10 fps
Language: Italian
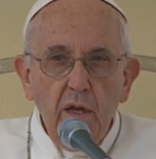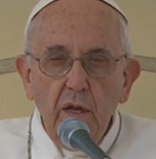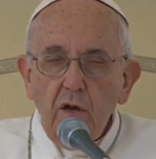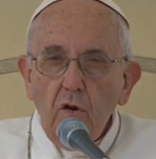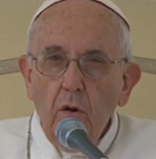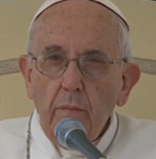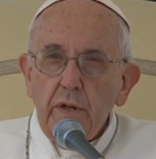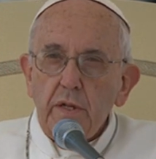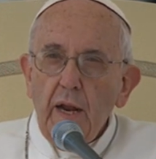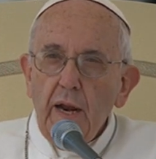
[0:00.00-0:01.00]
in
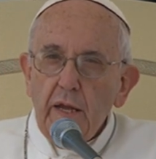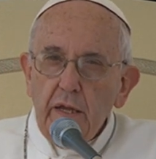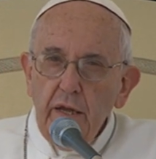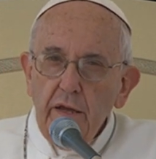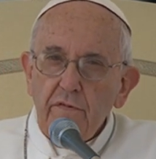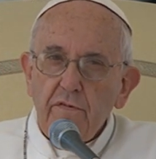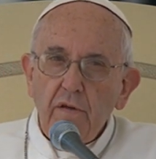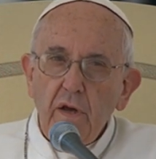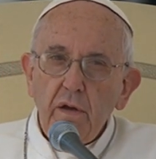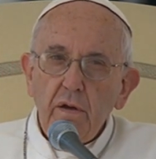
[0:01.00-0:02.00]
nome della
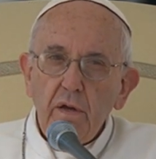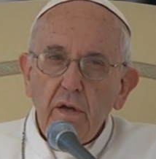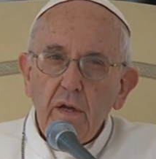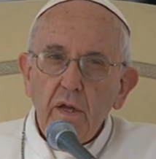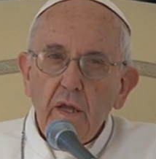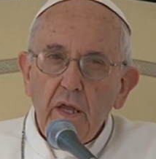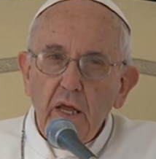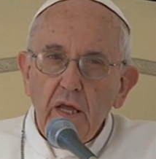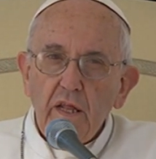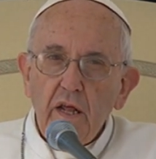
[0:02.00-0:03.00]
Chiesa,
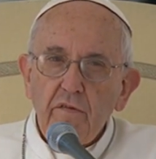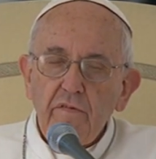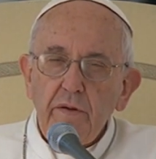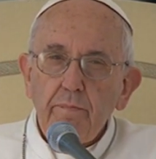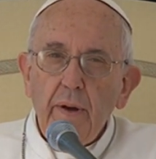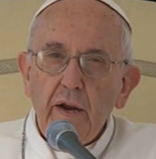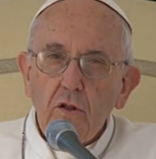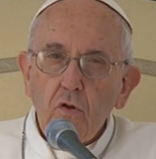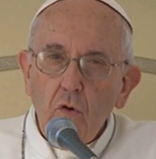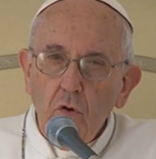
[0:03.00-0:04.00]
chiedervi
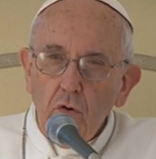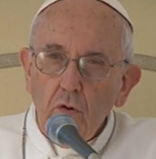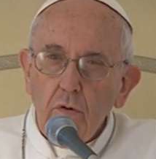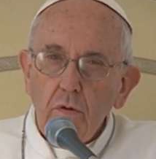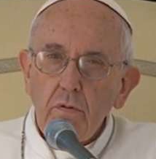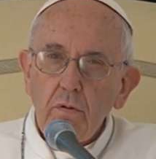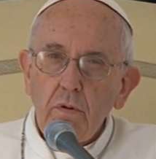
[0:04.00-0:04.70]
perdono